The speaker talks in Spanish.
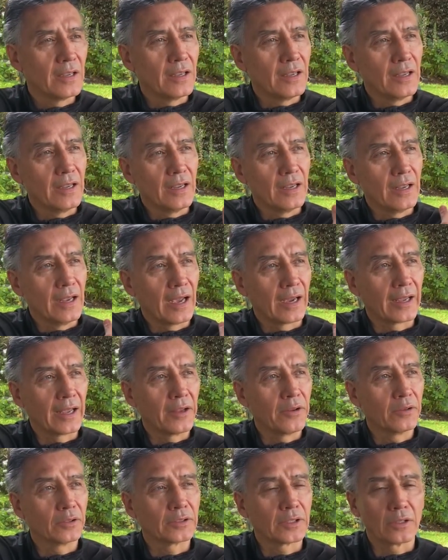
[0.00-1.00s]
y a
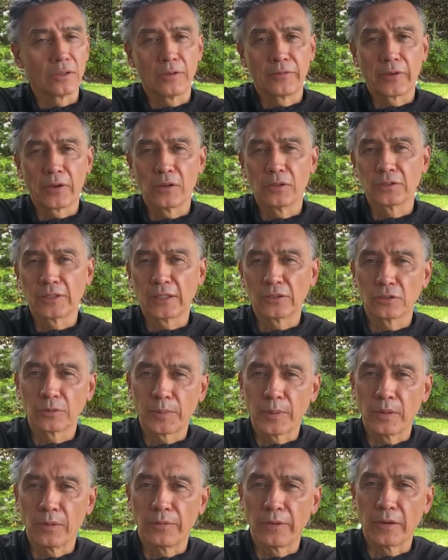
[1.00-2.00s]
aquellos que no fueron
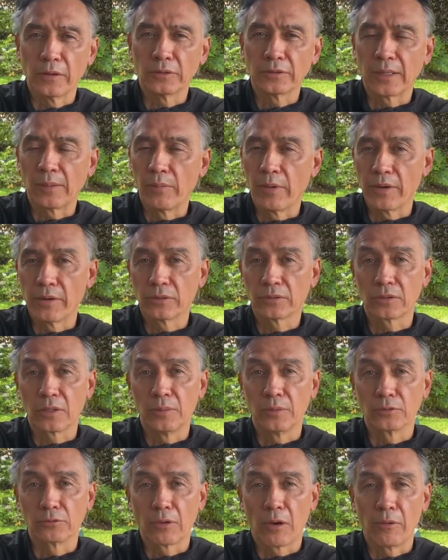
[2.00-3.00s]
santos pero fueron tan buenos
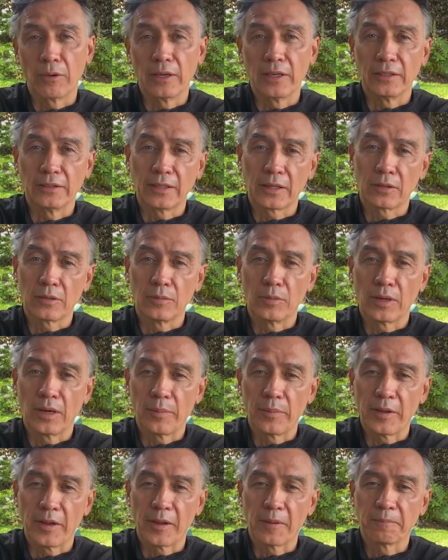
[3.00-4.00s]
como tu abuelita y como
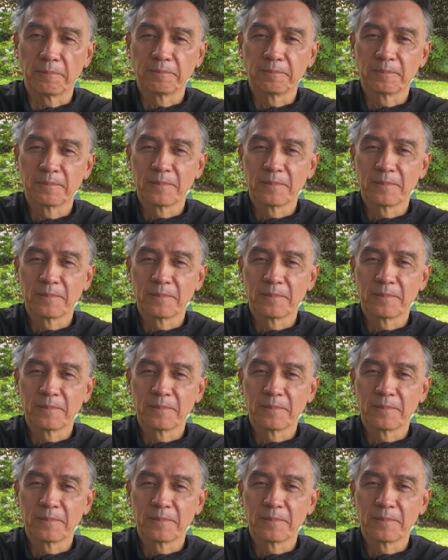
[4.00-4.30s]
la mía.